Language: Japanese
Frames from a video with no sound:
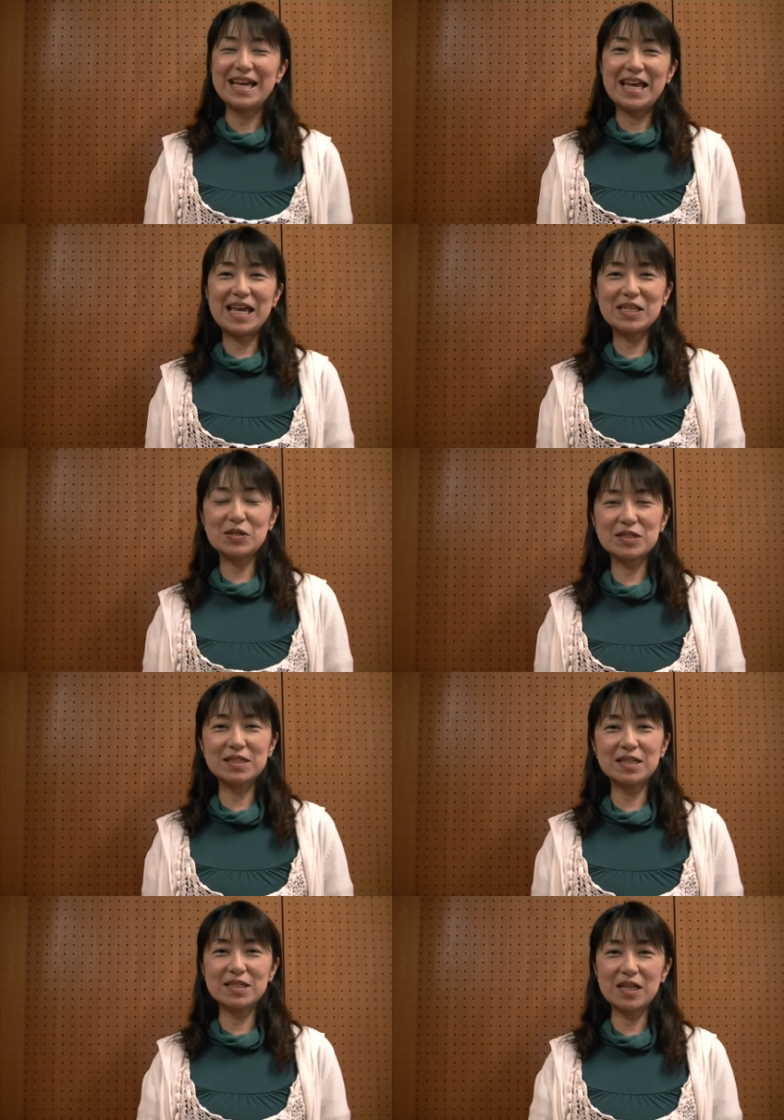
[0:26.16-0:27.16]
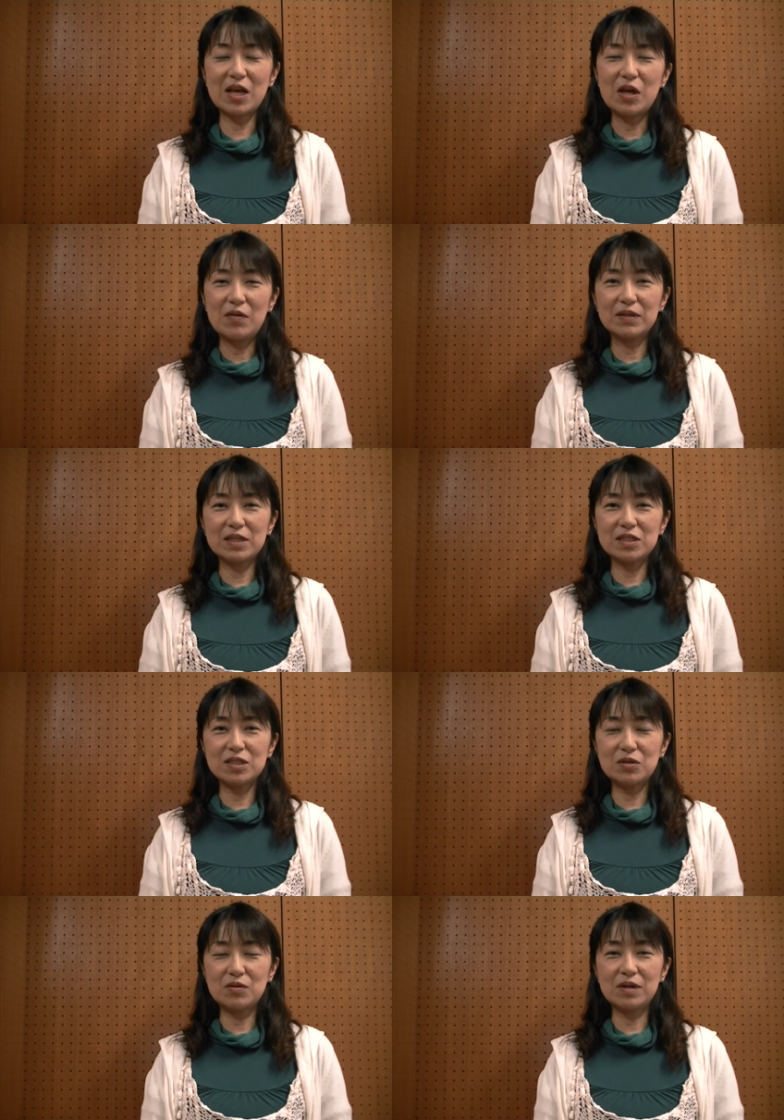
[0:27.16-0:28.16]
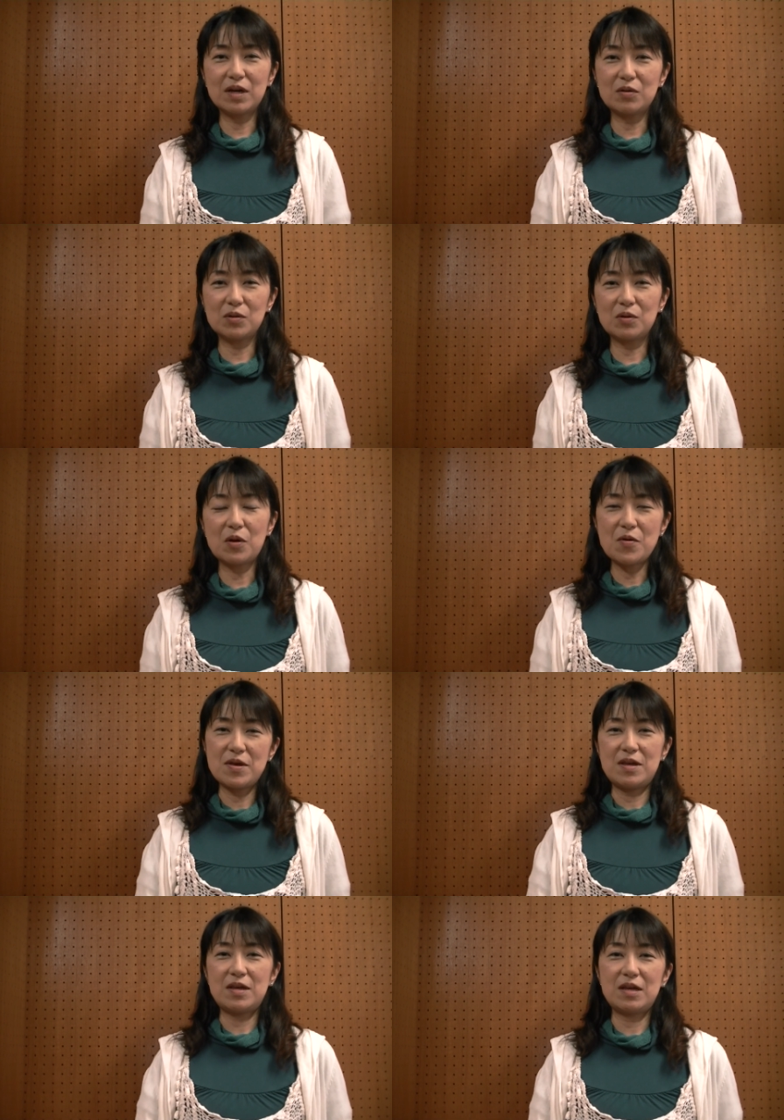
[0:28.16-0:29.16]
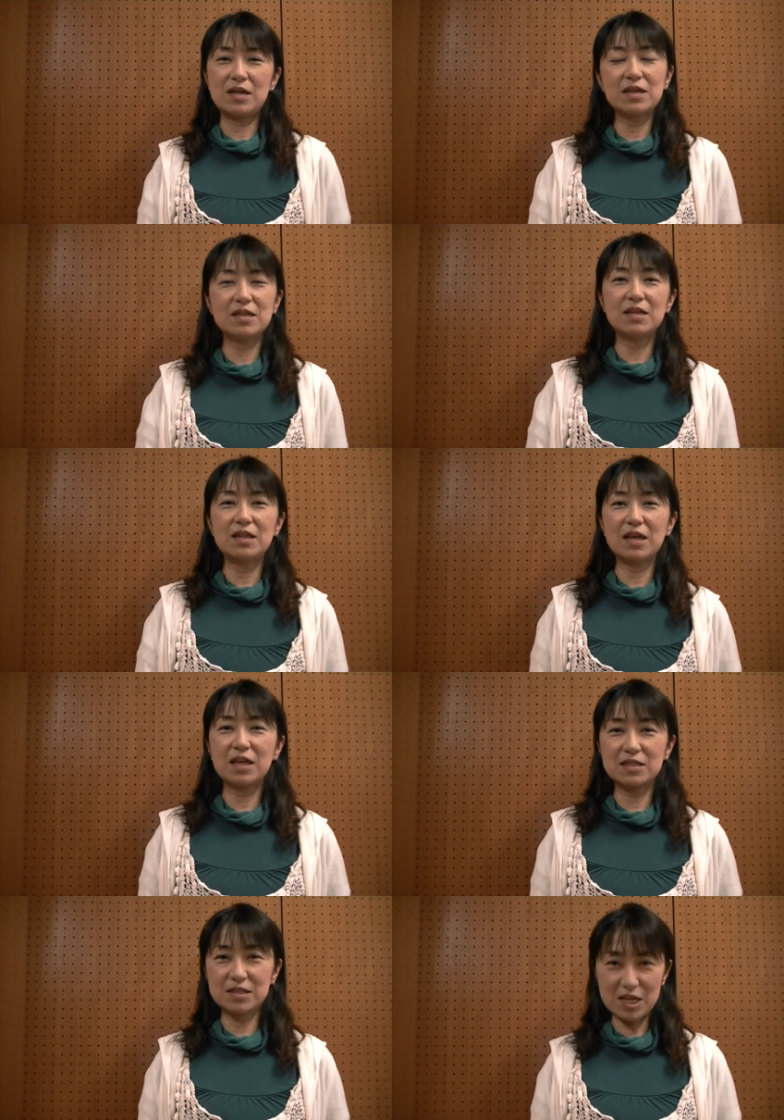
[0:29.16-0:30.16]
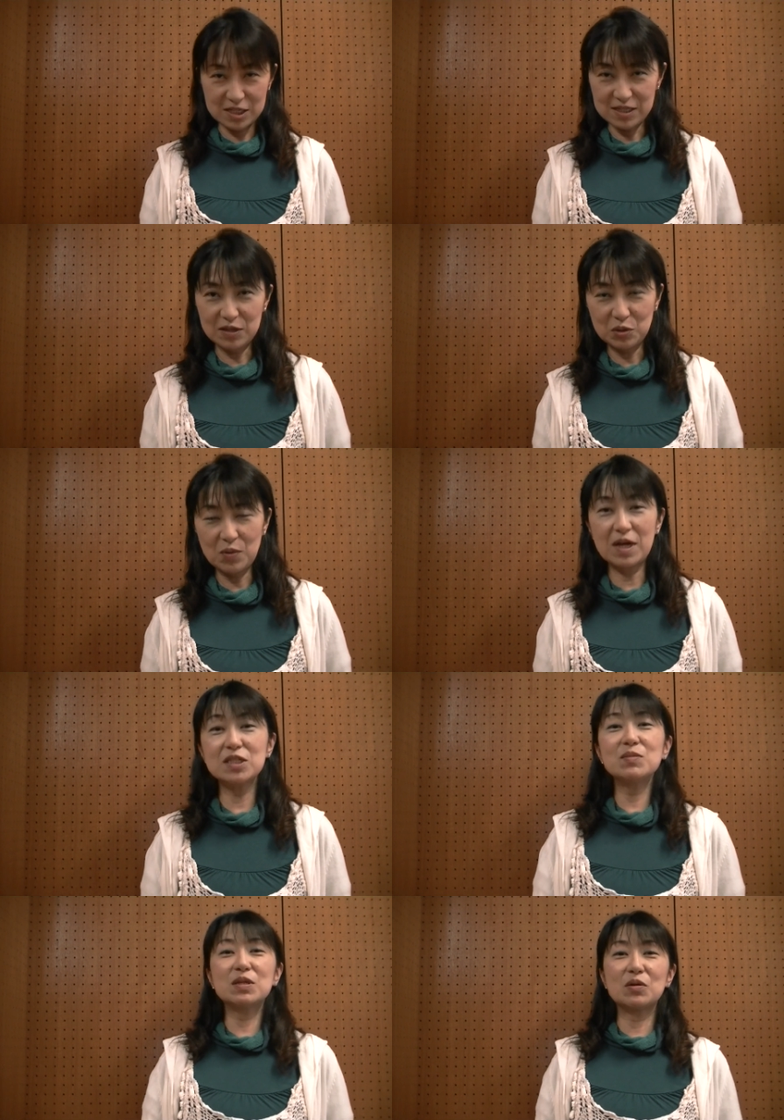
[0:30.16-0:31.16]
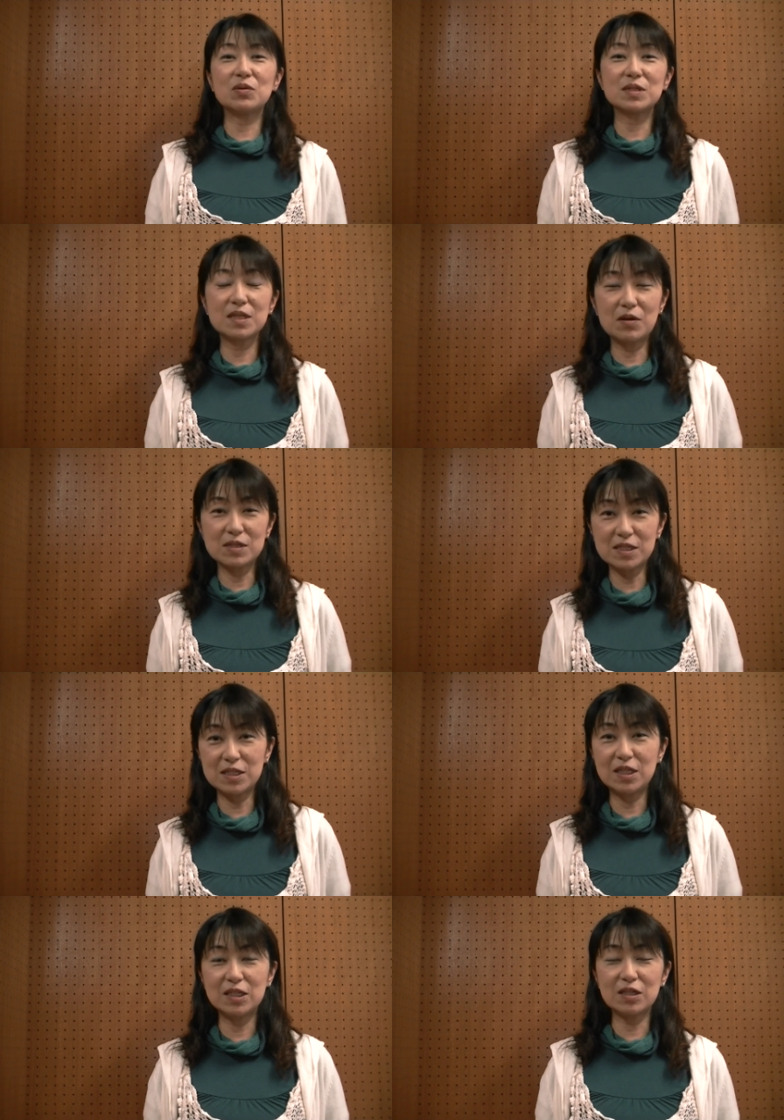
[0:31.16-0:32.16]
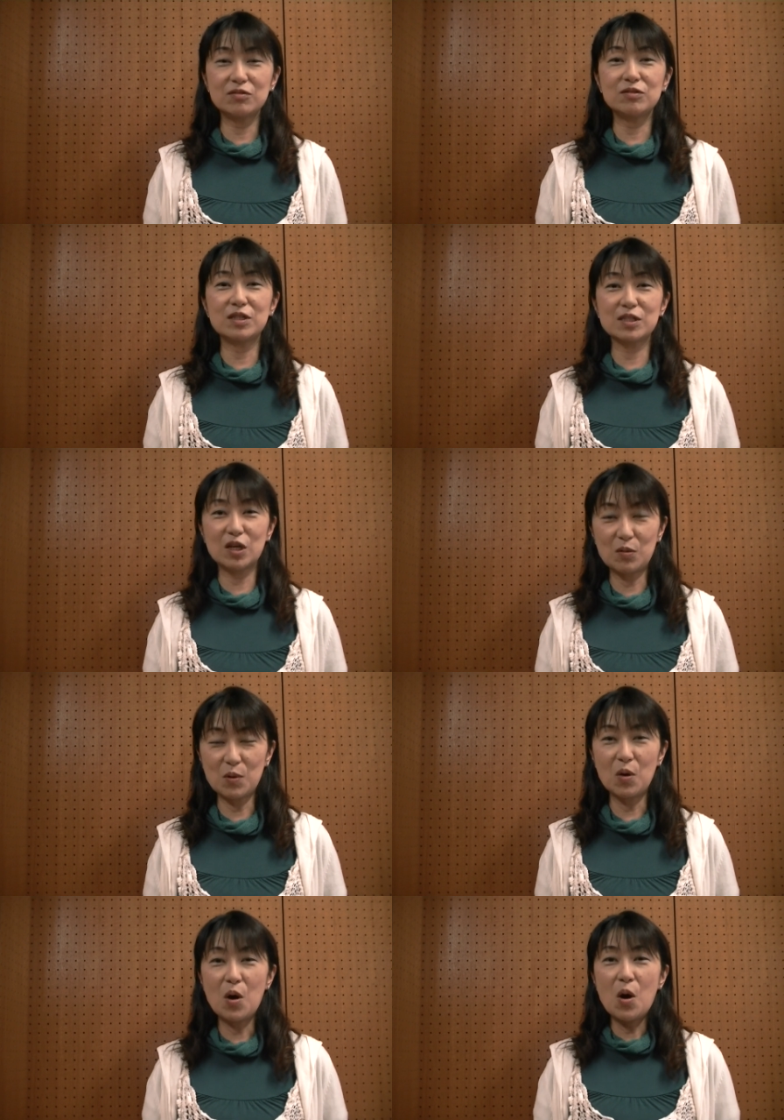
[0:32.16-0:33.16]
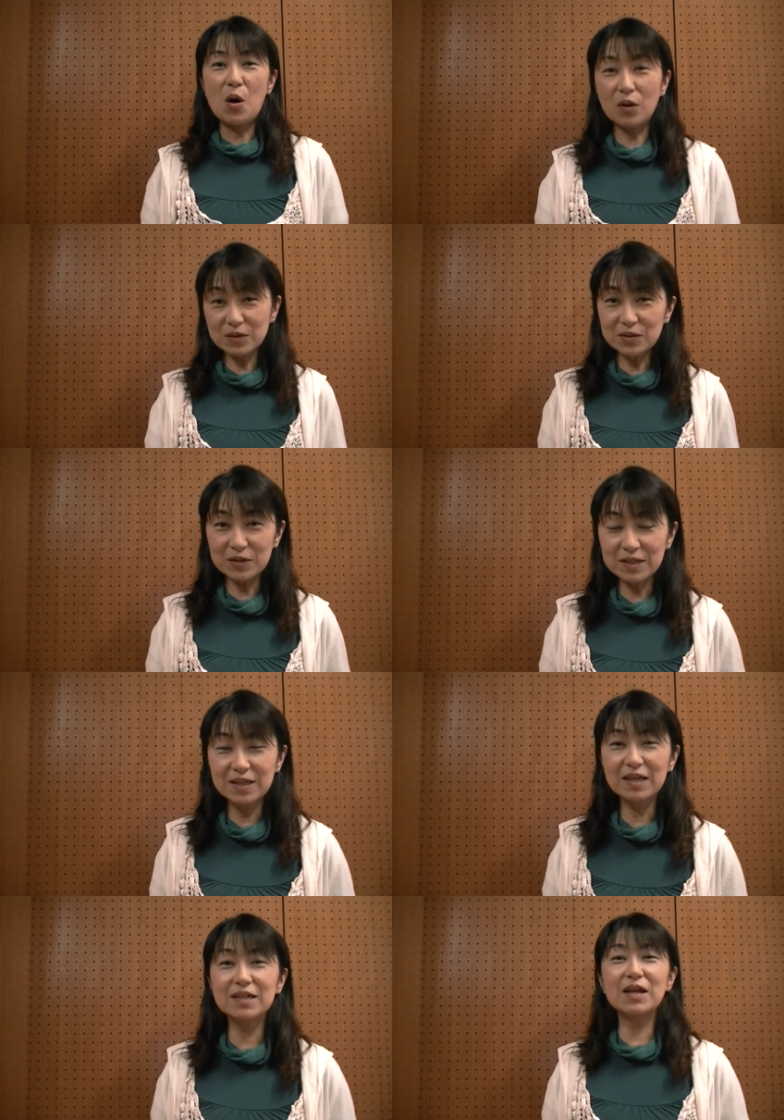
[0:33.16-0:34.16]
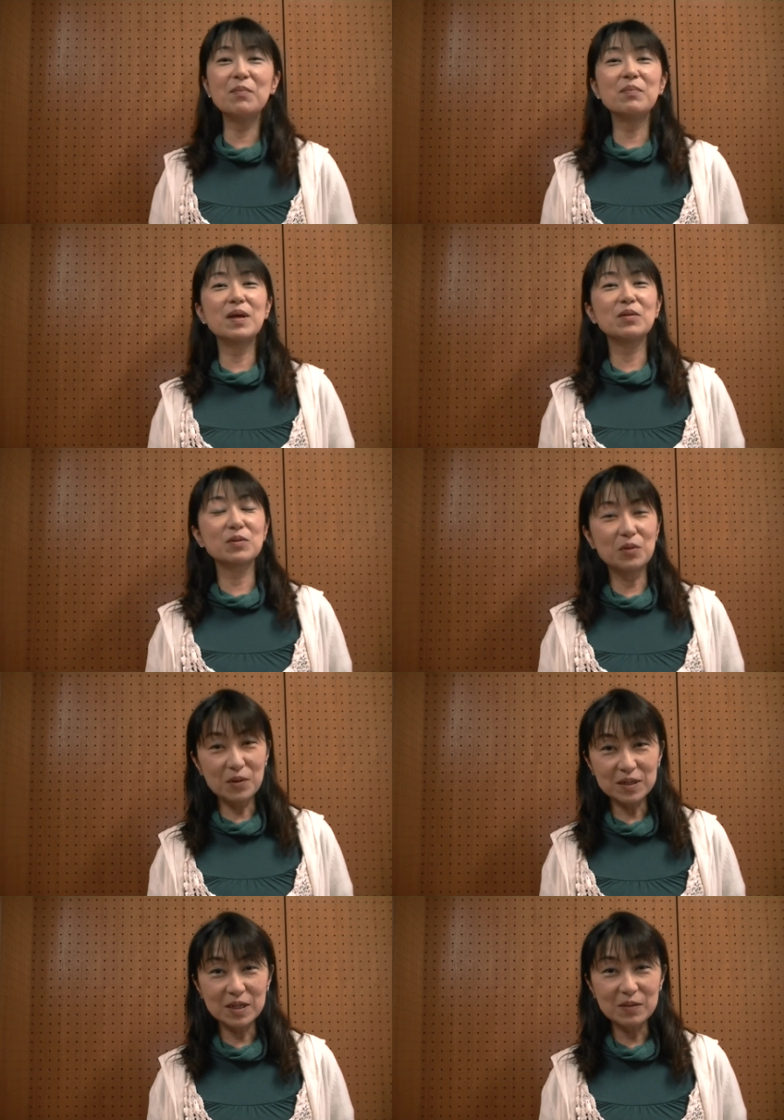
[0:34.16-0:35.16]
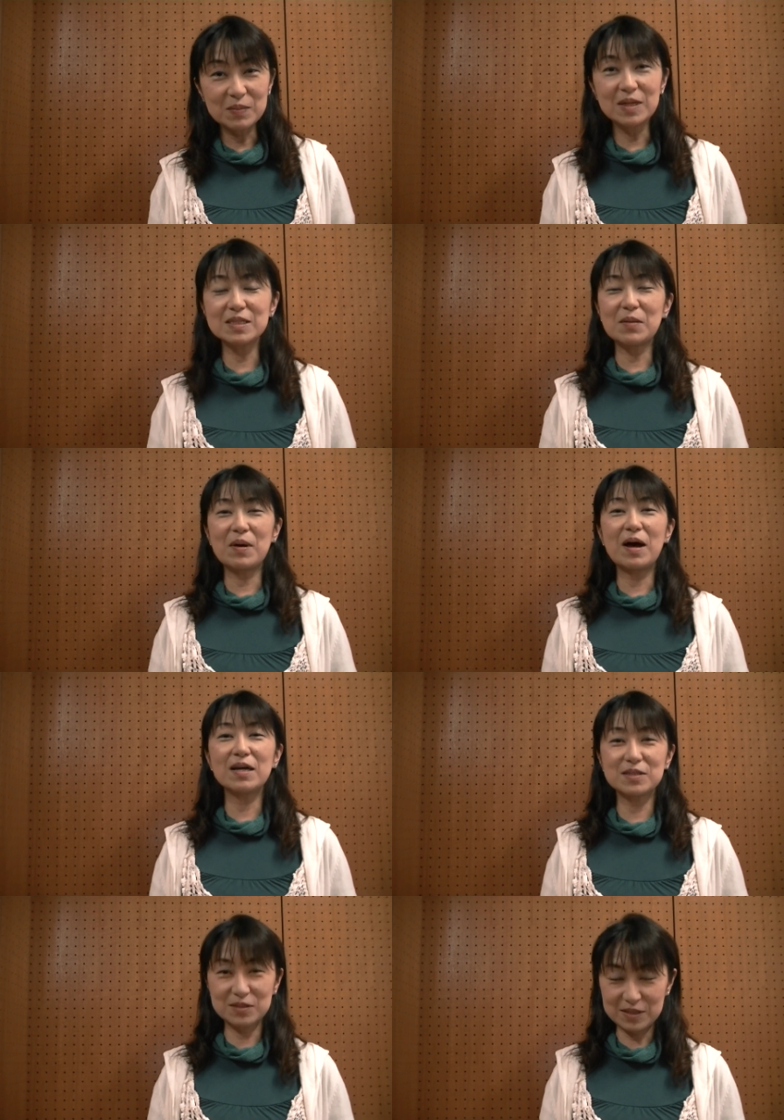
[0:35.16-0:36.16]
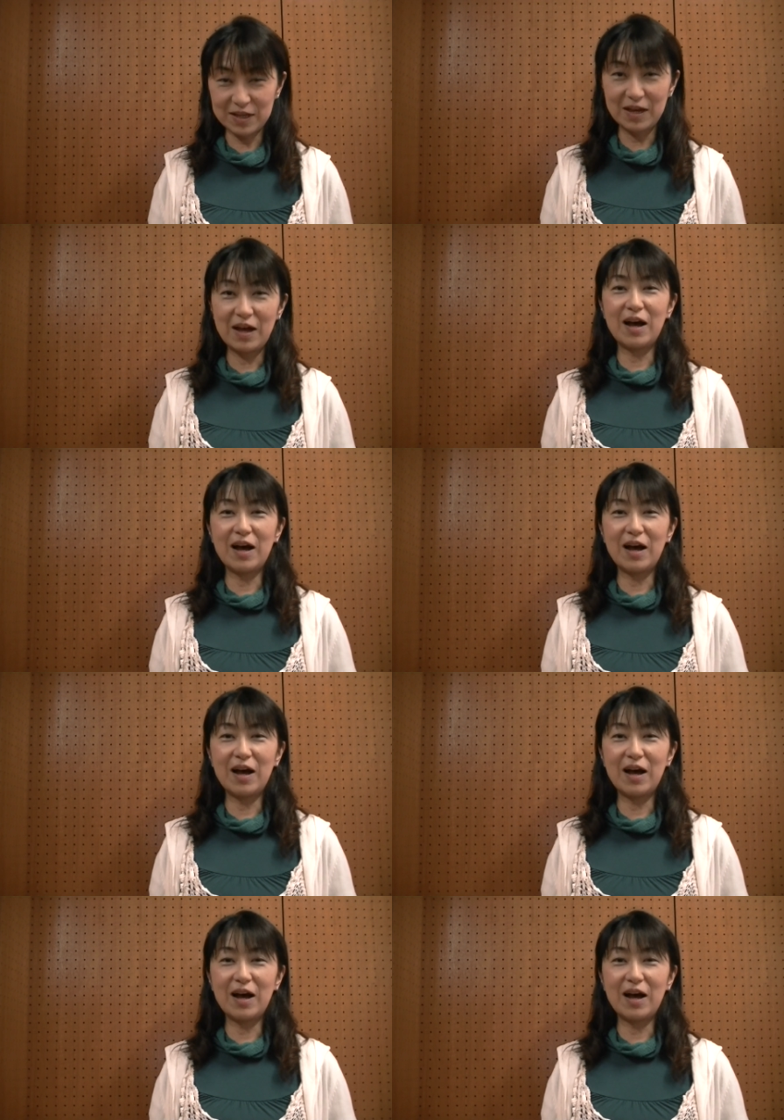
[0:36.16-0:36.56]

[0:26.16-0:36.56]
えー、そしてですね私今回この、えー、劇団熱血天使さんとは初めてのお付き合いをさせていただくんですけども本当に劇団名の通り皆様熱くて